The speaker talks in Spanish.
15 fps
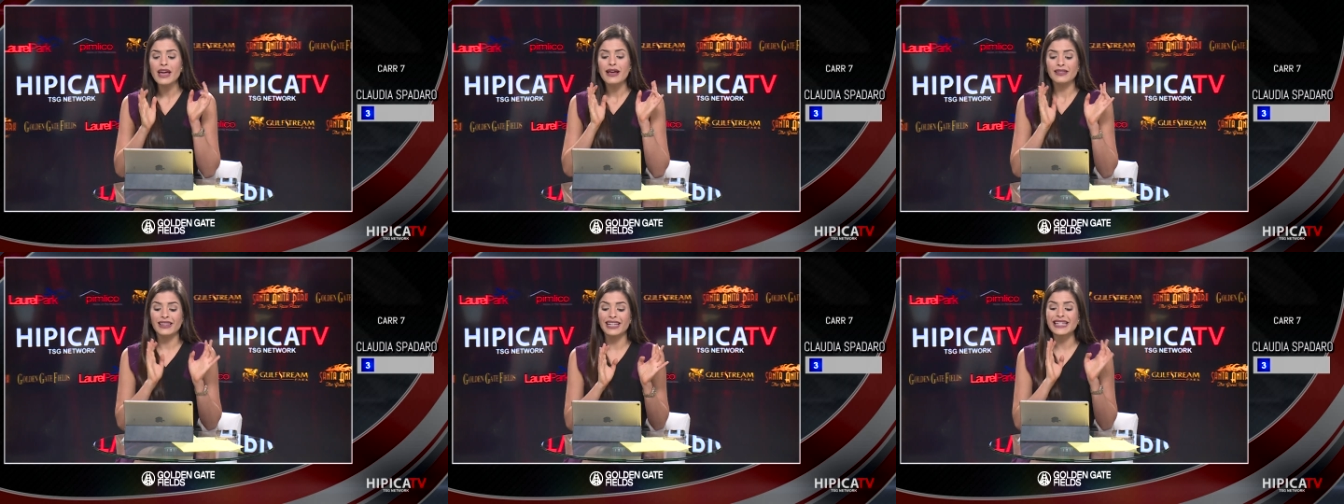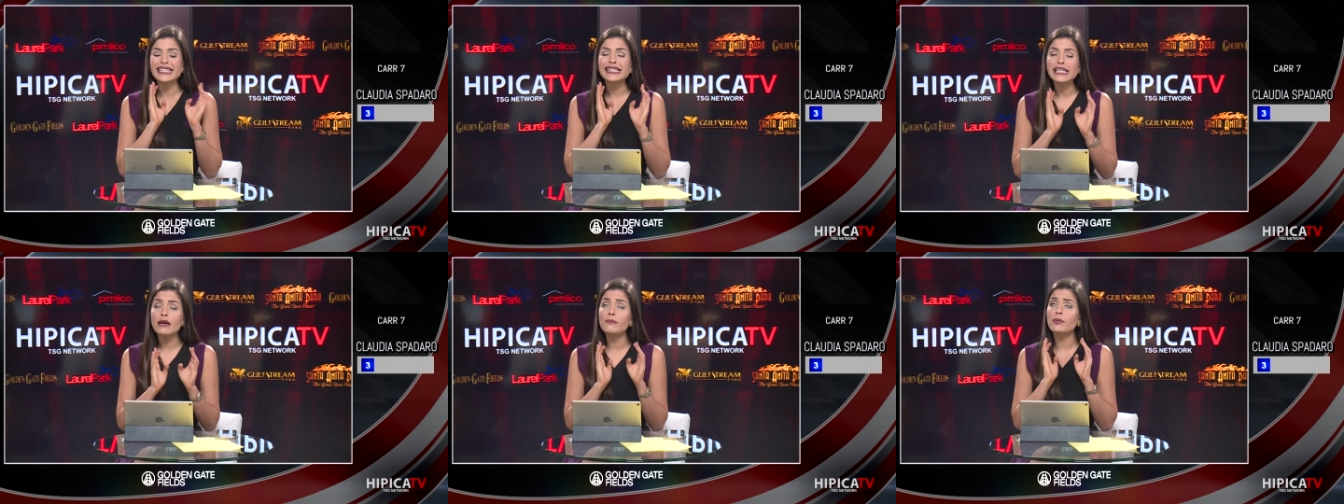Tiene
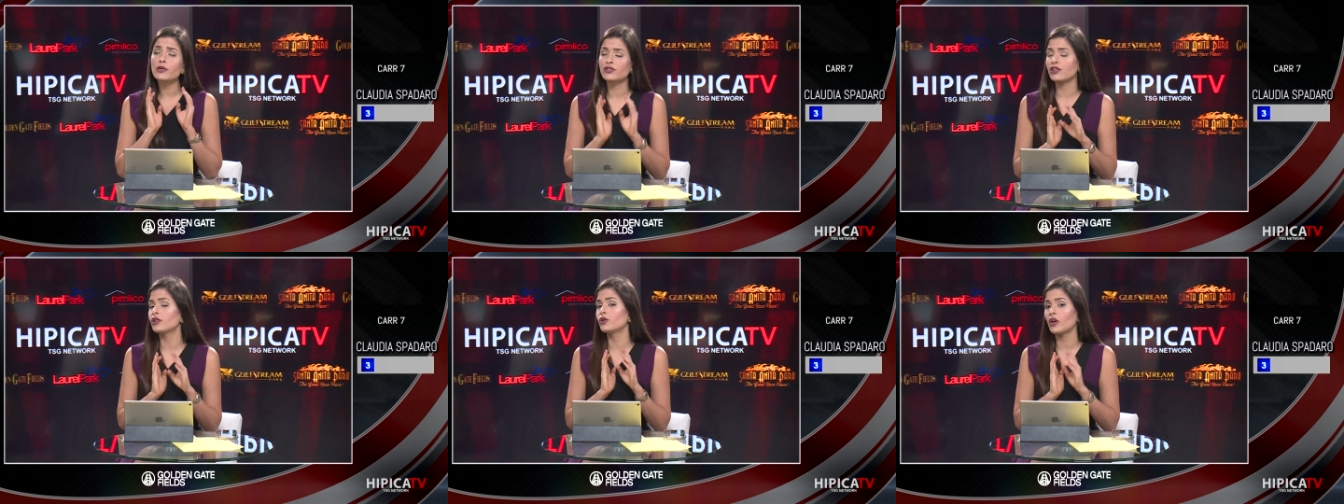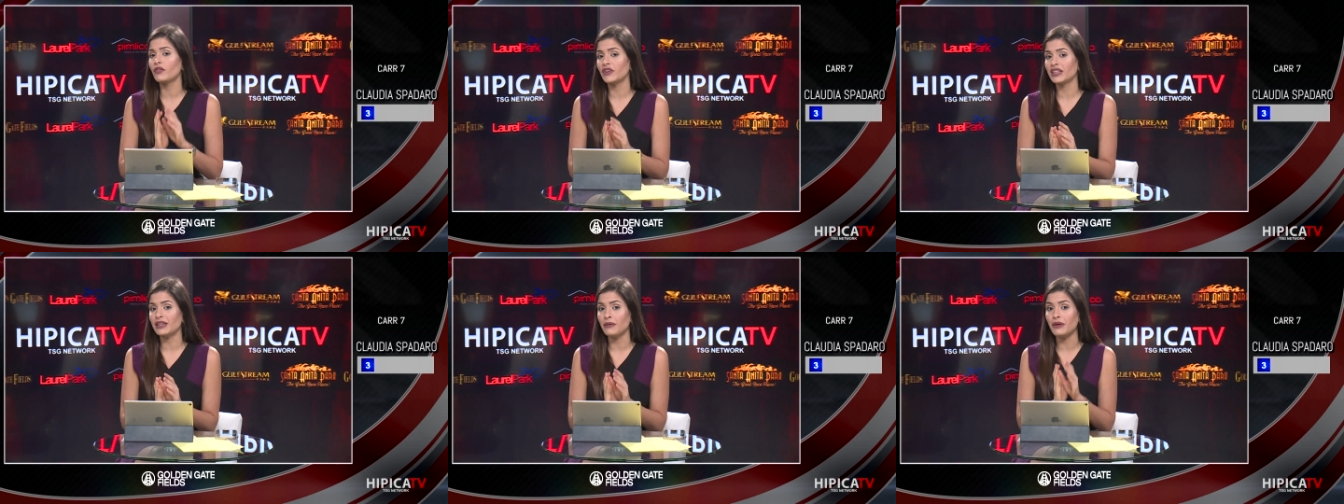100% de
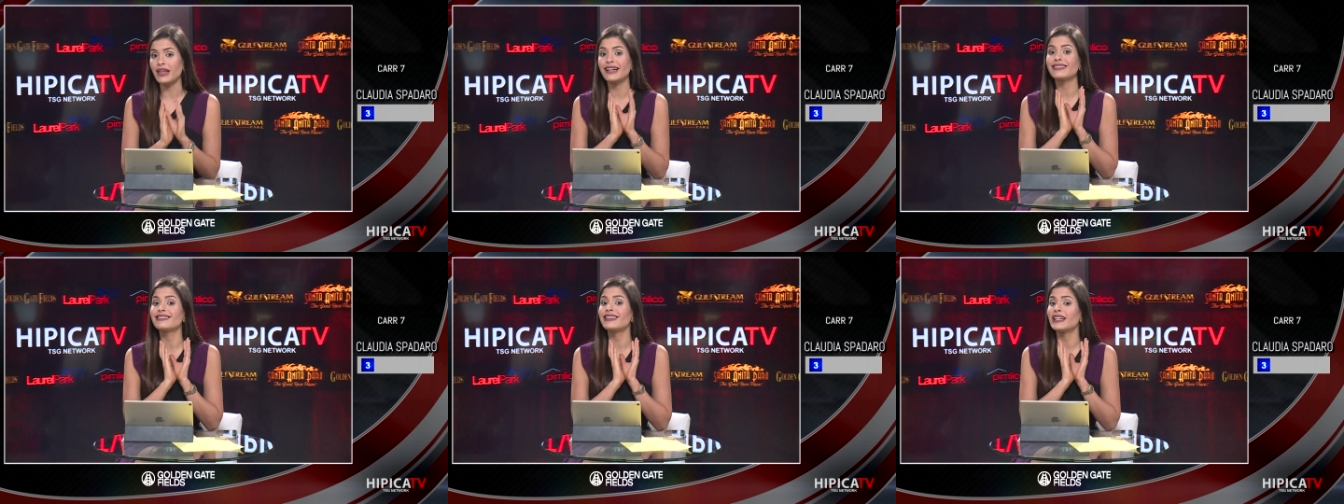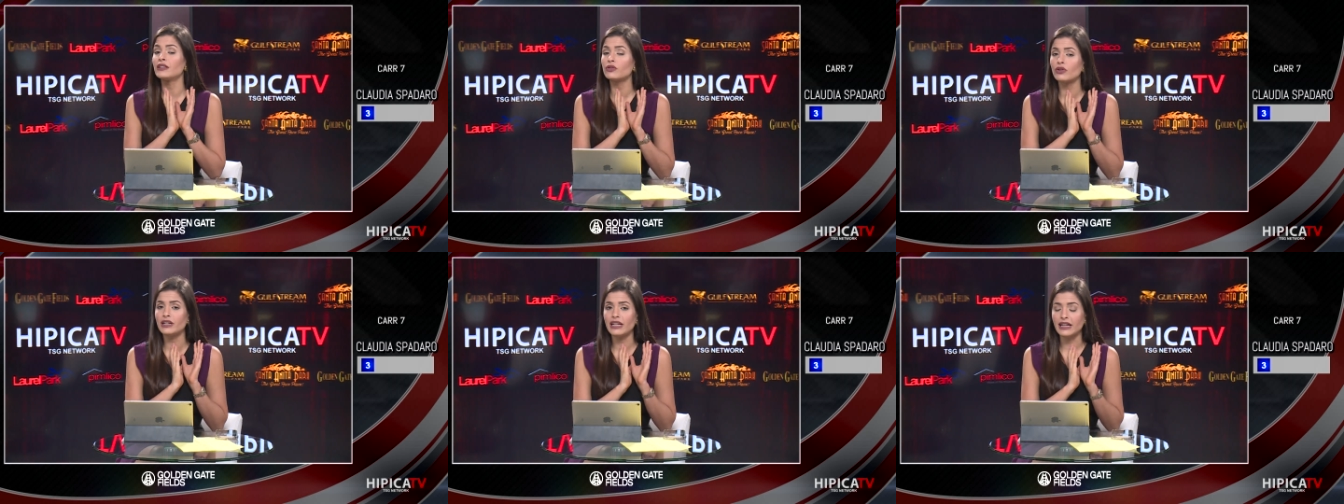efectividad
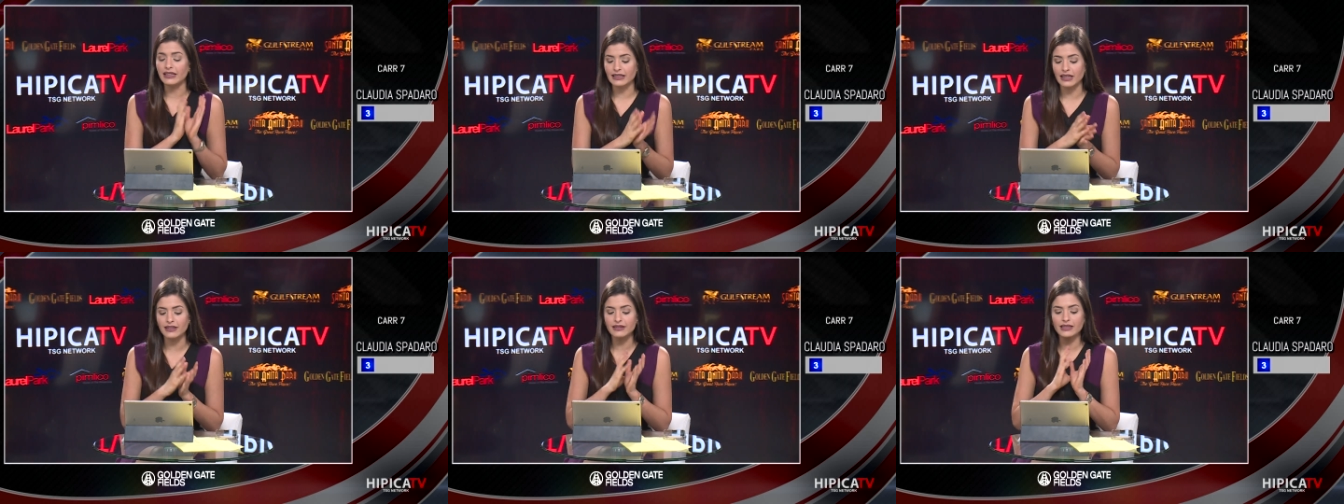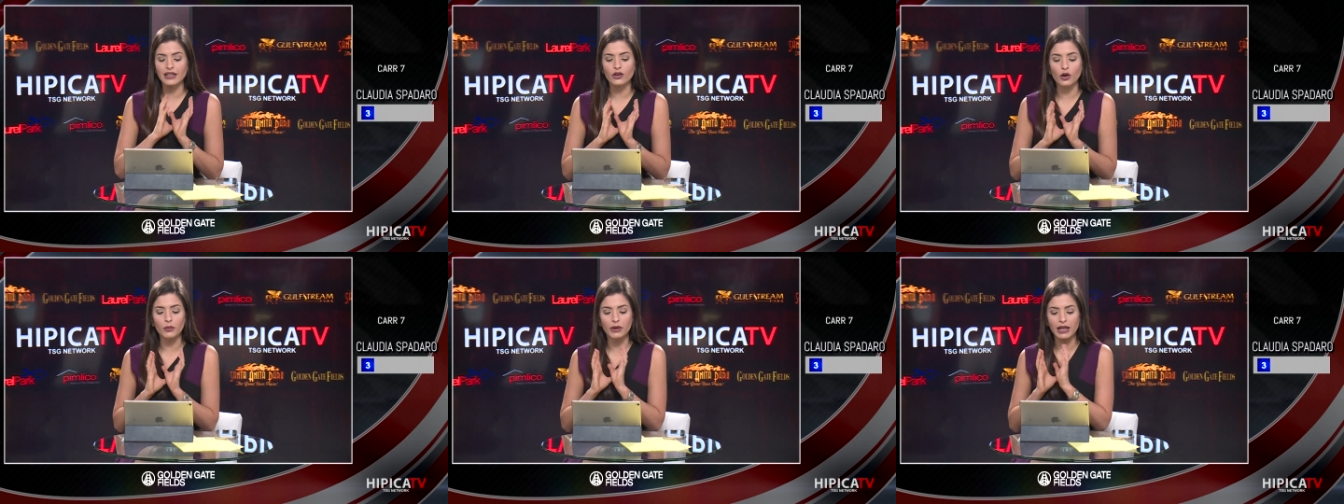tanto en la distancia
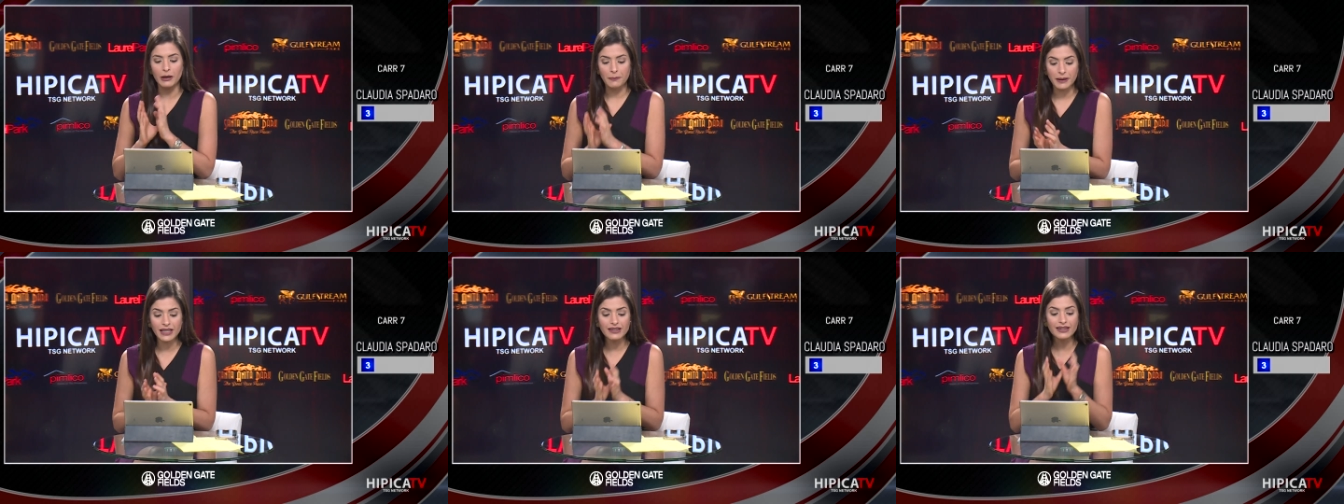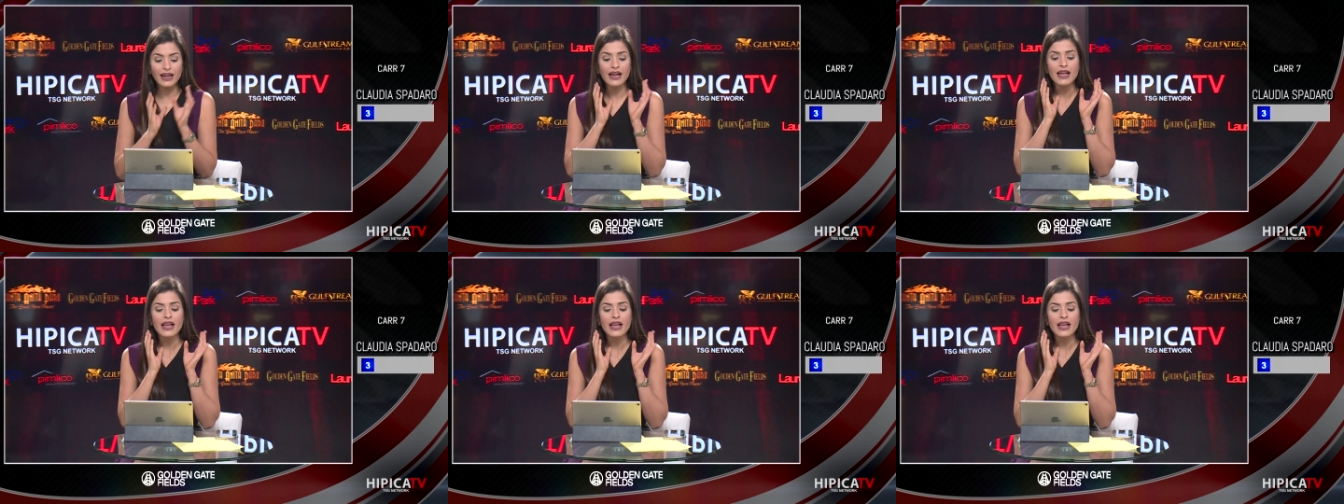como en la pista.